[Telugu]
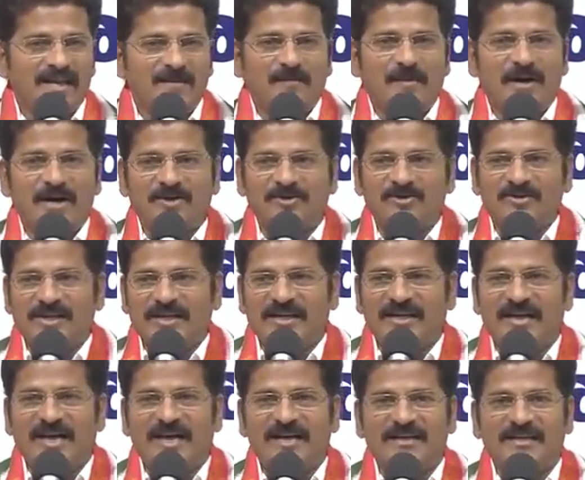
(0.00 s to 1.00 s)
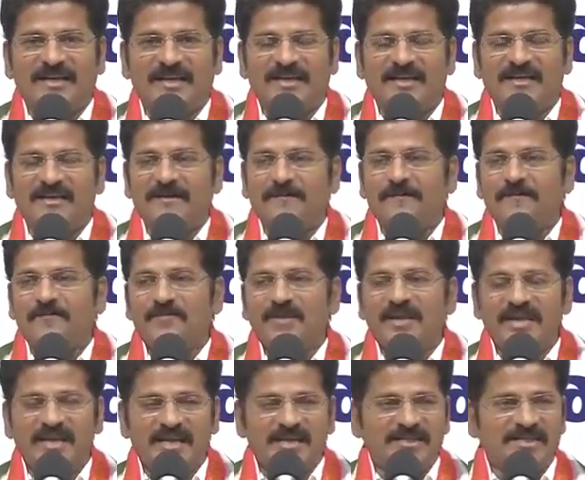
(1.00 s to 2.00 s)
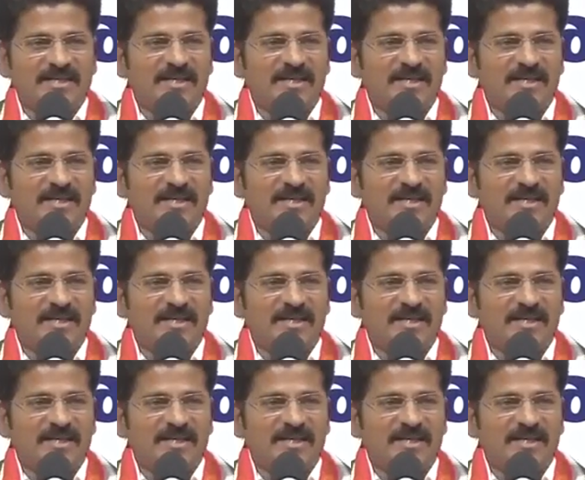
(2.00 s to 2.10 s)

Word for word: ఏర్పాటు చేయడానికి ఈ